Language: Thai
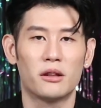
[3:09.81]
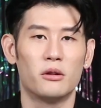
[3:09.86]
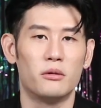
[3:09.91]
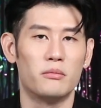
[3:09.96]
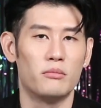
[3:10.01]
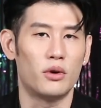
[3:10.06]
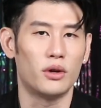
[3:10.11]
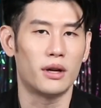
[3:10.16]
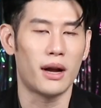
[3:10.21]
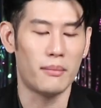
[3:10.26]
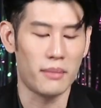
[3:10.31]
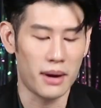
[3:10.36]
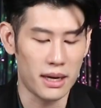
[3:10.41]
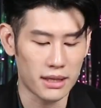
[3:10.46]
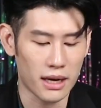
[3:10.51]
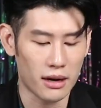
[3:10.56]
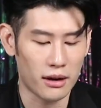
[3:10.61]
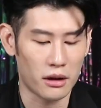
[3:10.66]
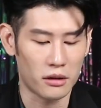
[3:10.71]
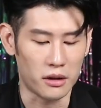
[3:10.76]
ส่งผลทำให้
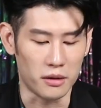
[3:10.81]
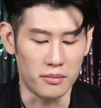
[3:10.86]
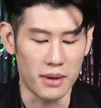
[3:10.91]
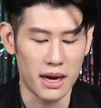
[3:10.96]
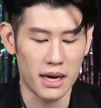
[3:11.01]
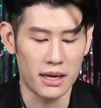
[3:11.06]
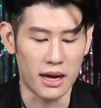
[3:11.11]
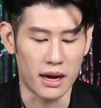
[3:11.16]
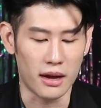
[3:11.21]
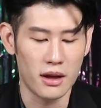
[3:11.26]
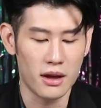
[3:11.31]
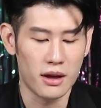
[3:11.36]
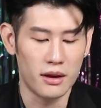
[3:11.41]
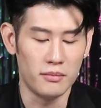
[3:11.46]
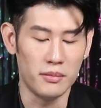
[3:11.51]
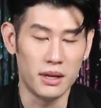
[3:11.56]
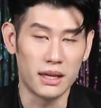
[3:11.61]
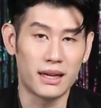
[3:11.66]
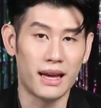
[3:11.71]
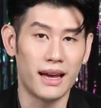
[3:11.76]
ชาวราศีเมษเนี่ย
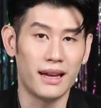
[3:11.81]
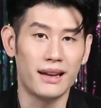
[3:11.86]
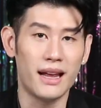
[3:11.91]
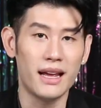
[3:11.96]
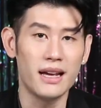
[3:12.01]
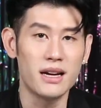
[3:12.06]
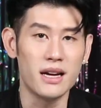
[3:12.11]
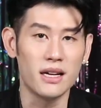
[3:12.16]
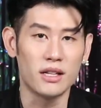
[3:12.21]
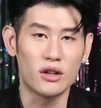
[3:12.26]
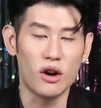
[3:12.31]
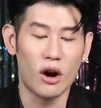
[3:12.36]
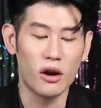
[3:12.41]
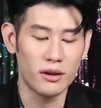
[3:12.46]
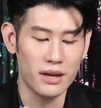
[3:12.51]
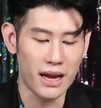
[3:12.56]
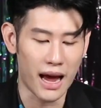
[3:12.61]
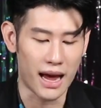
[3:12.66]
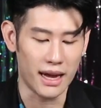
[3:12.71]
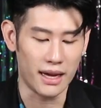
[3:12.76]
มีเกณฑ์ได้เงินก้อน
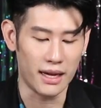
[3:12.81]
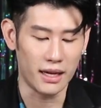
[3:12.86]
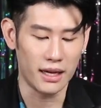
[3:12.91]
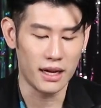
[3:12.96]
ใหญ่